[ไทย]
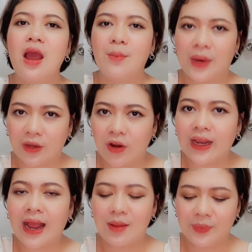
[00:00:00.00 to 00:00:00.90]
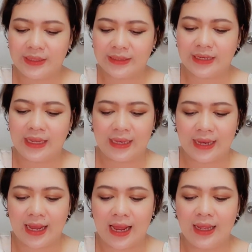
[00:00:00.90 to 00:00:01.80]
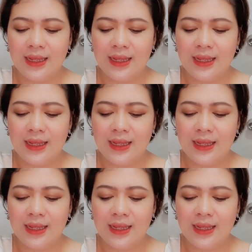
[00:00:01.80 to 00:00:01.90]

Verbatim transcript: มันค่อนข้างมีเสน่ห์นะคะ